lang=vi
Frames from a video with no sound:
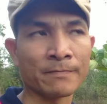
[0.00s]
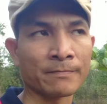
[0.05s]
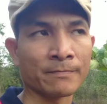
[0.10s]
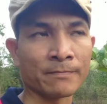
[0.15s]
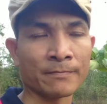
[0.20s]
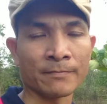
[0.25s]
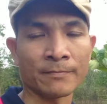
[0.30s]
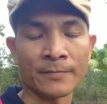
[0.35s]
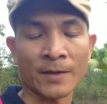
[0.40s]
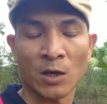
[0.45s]

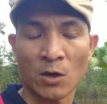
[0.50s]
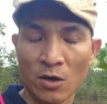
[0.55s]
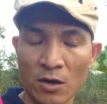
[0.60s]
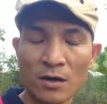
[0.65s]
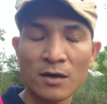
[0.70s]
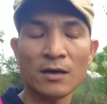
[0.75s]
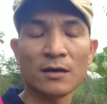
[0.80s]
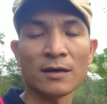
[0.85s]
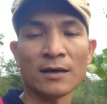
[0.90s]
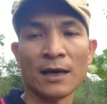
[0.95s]
um,
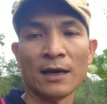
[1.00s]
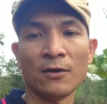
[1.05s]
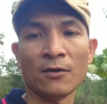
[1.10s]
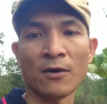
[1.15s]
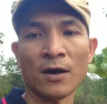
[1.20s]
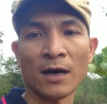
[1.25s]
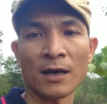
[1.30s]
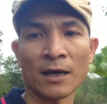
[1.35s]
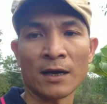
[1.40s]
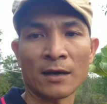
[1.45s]
có
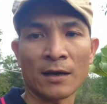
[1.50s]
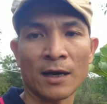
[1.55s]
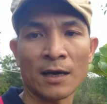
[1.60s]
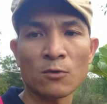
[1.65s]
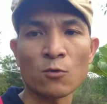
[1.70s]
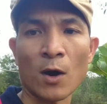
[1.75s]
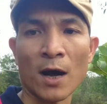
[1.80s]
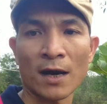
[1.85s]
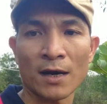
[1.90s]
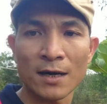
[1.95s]
hiệu
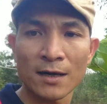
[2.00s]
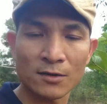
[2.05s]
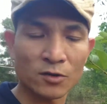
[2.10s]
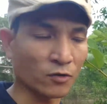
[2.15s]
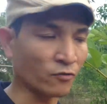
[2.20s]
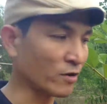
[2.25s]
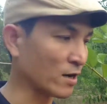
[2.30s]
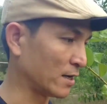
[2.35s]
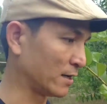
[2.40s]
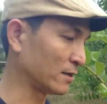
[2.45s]
kết quả rất là
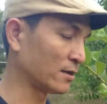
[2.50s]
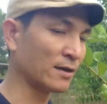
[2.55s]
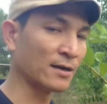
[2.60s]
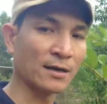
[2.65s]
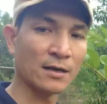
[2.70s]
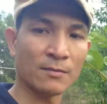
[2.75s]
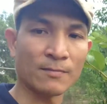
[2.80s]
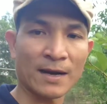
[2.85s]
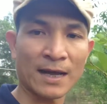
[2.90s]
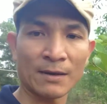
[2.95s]
tuyệt vời cho
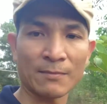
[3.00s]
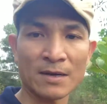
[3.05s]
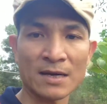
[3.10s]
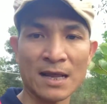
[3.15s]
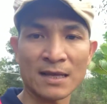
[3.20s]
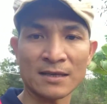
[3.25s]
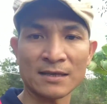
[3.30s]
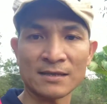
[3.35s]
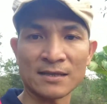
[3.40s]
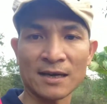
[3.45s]
nên hôm nay
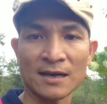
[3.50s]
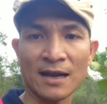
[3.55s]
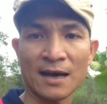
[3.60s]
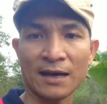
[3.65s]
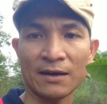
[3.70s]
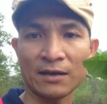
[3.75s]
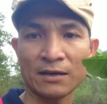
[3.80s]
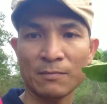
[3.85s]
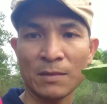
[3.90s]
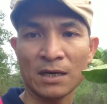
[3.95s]
mình lại chia sẻ
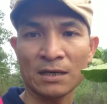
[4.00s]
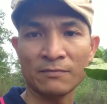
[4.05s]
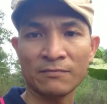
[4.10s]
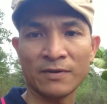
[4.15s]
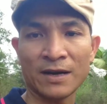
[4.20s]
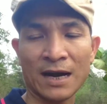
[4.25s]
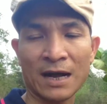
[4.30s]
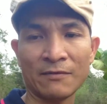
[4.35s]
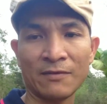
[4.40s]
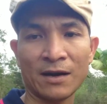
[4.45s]
lại bên
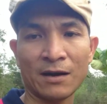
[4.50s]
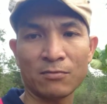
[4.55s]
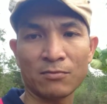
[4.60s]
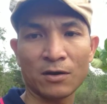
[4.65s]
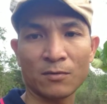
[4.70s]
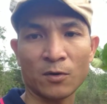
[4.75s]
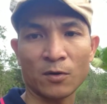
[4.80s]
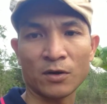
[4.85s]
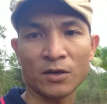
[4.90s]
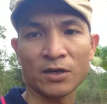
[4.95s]
Phan Hải Vlog
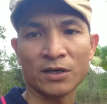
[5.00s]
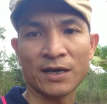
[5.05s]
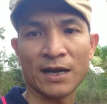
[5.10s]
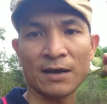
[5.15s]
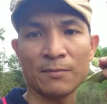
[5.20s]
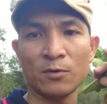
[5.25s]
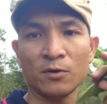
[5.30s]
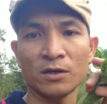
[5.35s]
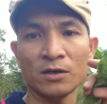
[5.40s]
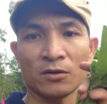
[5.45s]
cho mọi người
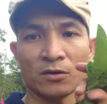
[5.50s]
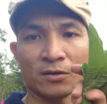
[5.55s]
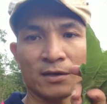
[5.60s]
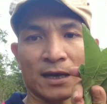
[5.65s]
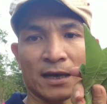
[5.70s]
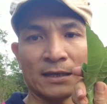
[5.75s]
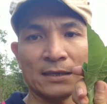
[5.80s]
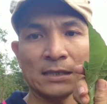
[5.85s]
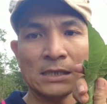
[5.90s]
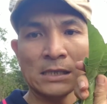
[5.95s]
để mọi người có
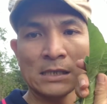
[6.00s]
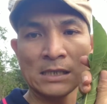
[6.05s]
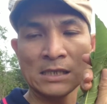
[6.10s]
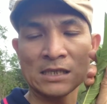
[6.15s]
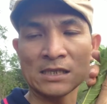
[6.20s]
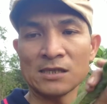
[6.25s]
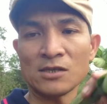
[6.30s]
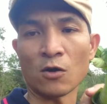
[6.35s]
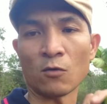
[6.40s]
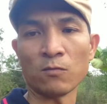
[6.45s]
thể
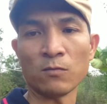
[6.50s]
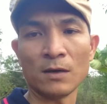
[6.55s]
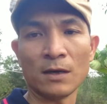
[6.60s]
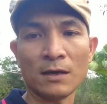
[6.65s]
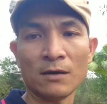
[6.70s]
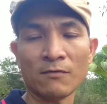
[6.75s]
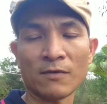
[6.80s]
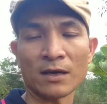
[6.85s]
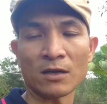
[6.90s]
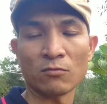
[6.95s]
sử dụng
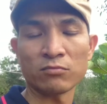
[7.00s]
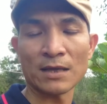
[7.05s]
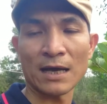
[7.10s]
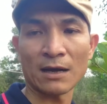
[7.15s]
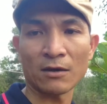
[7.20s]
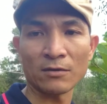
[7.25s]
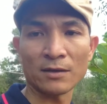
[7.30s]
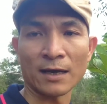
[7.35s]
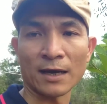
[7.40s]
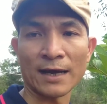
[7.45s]
và chúng
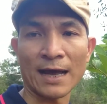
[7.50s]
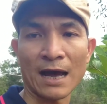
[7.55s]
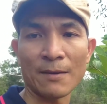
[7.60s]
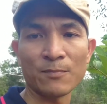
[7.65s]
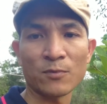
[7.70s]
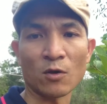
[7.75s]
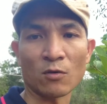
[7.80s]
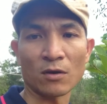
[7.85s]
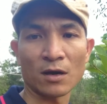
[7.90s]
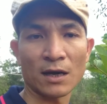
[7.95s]
ta có thể
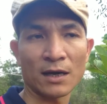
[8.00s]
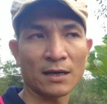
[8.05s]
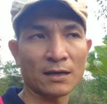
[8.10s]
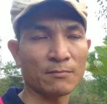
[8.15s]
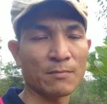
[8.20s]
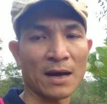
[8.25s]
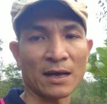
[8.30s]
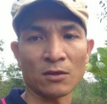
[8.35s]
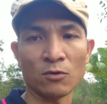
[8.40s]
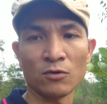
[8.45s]
áp dụng cái
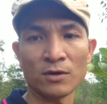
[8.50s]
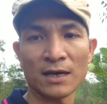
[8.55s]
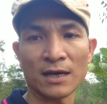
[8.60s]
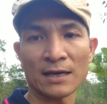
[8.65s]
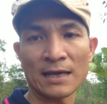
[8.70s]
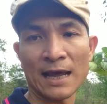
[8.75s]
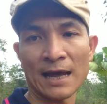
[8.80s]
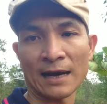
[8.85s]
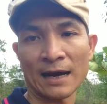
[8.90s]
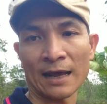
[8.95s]
bài thuốc
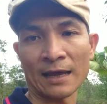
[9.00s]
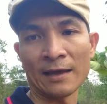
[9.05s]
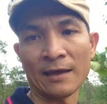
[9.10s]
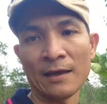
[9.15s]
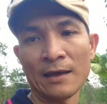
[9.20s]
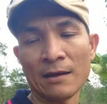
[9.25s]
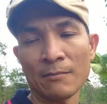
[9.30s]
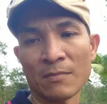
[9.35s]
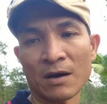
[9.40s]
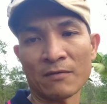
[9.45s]
dân gian này
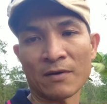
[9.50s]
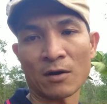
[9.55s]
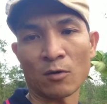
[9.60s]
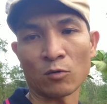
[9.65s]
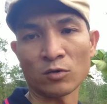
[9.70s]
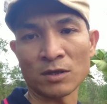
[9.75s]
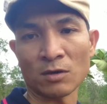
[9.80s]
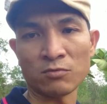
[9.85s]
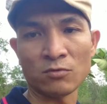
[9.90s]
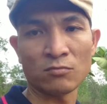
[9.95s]
mà vào
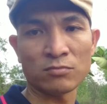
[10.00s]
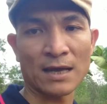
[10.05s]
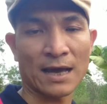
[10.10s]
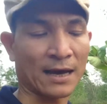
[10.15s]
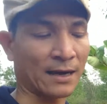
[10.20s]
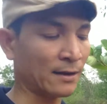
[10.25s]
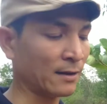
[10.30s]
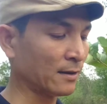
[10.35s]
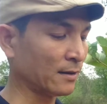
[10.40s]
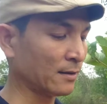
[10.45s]
cuộc sống chúng ta